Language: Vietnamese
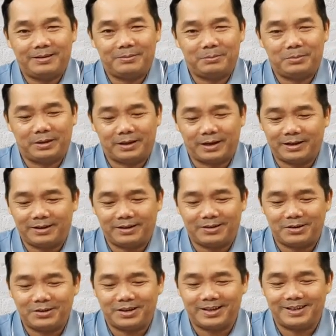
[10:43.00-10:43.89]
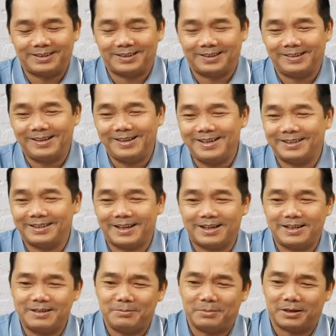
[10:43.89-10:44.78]
Mình thấy nó có những cái sự liên
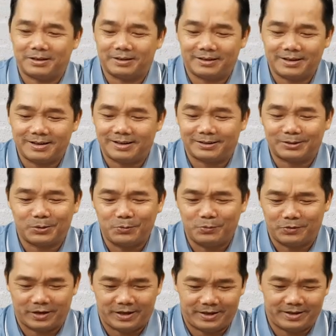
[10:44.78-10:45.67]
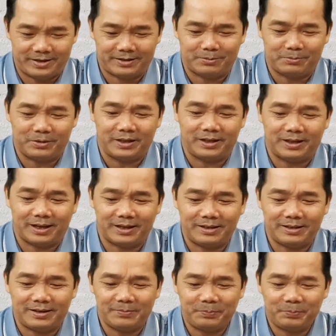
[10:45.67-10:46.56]
đới mà rất là thú vị ở trong Kinh
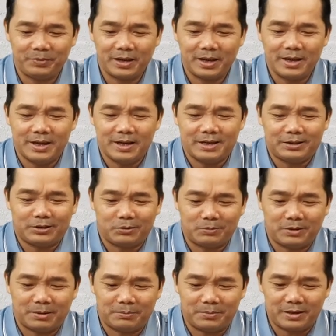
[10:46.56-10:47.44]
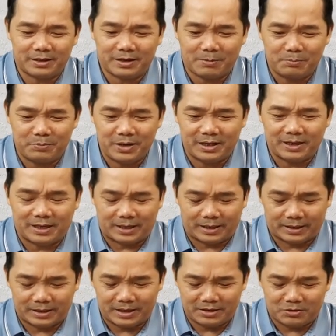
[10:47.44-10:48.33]
Thánh. Chúng ta không biết
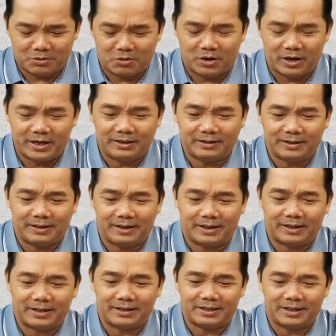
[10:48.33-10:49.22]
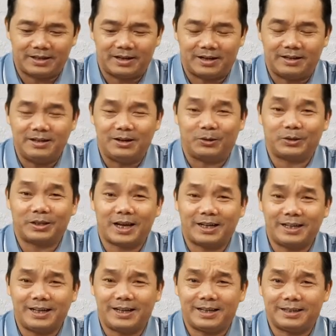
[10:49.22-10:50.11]
là cái cô ấy, tức là cái trinh nữ hội
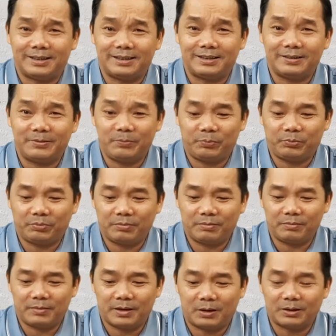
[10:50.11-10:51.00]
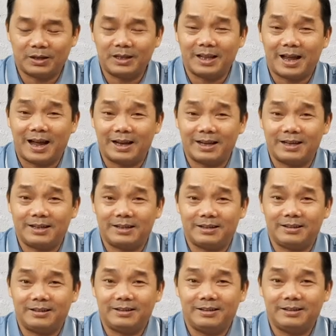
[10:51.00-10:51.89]
thánh á, hội thánh thật á,
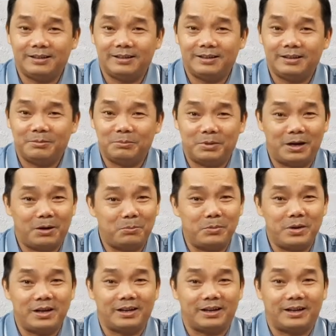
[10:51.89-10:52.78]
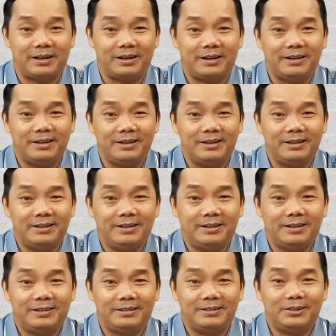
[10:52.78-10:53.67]
mình không biết là
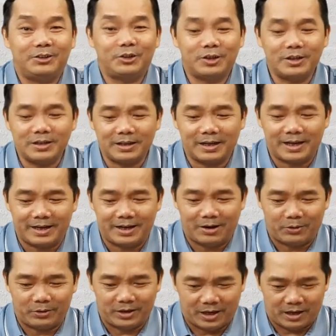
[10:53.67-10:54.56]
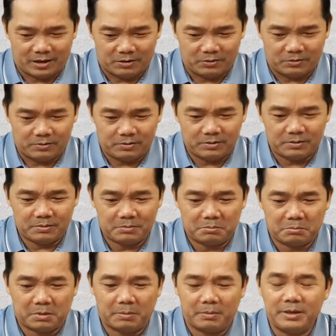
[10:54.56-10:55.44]
được rước lên hồi nào,
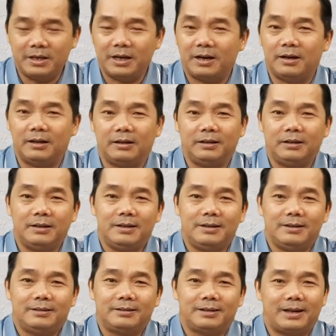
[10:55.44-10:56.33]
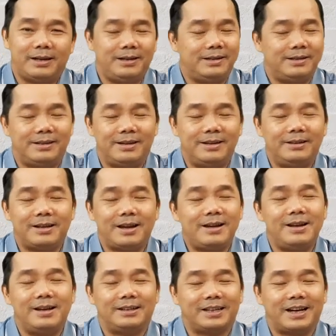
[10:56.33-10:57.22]
mà bây giờ chỉ
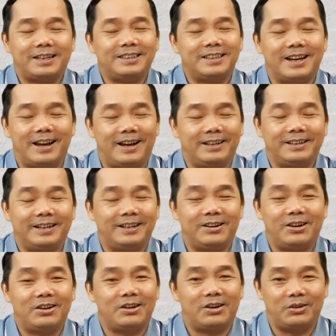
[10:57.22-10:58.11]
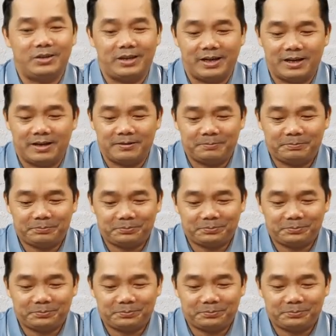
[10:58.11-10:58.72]
thấy là sẵn sàng ở trên đó rồi vậy hả?